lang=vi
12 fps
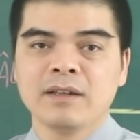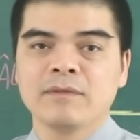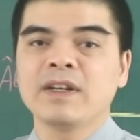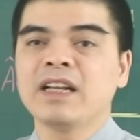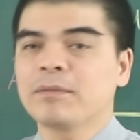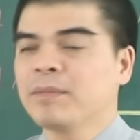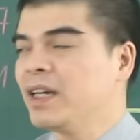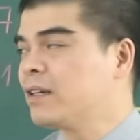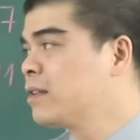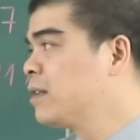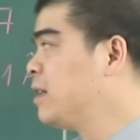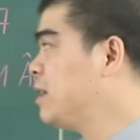Và đặc
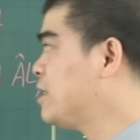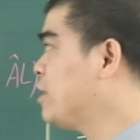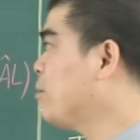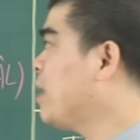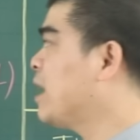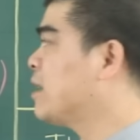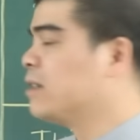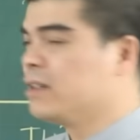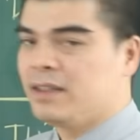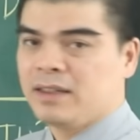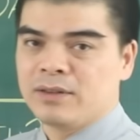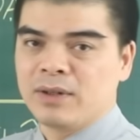biệt thì trong 3 ngày
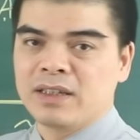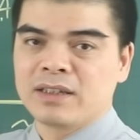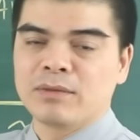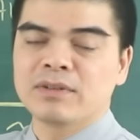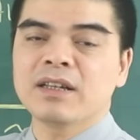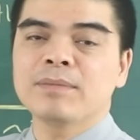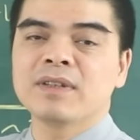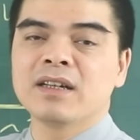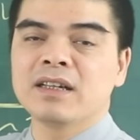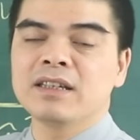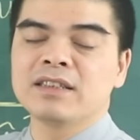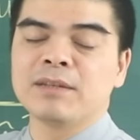tới, đúng không? Cũng sắp
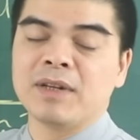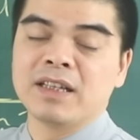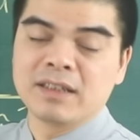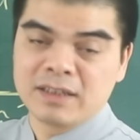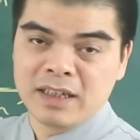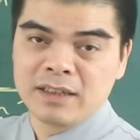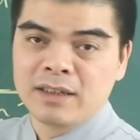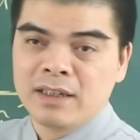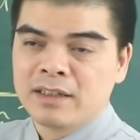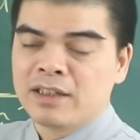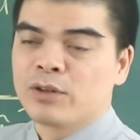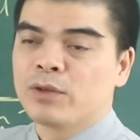tới cái dịp lễ Giáng sinh
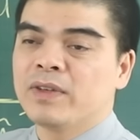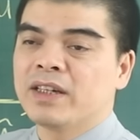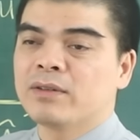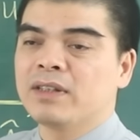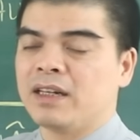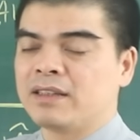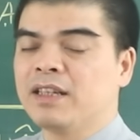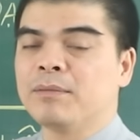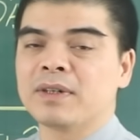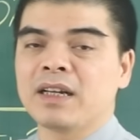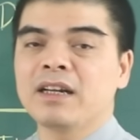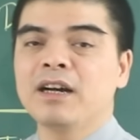thì quý vị có thể là
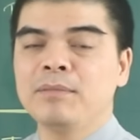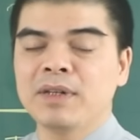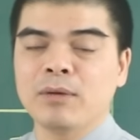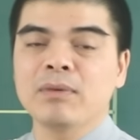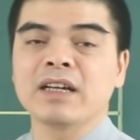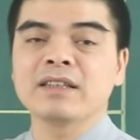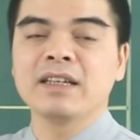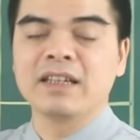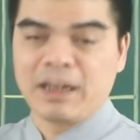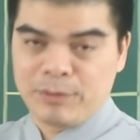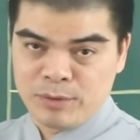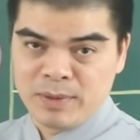tìm cách hâm nóng lại cái
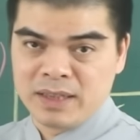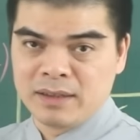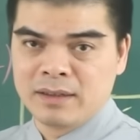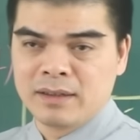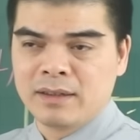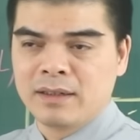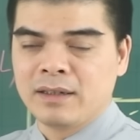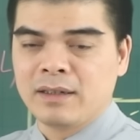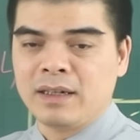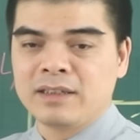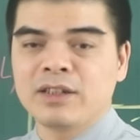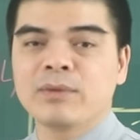tình cảm của mình.
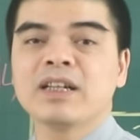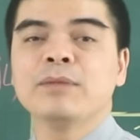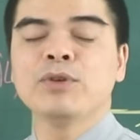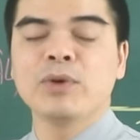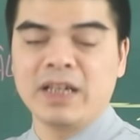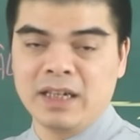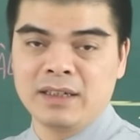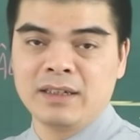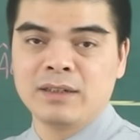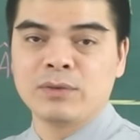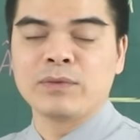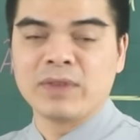Đấy, trong cái đêm Noel
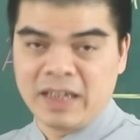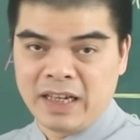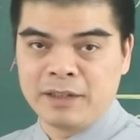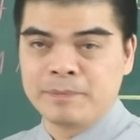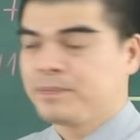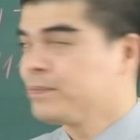tuyệt vời này.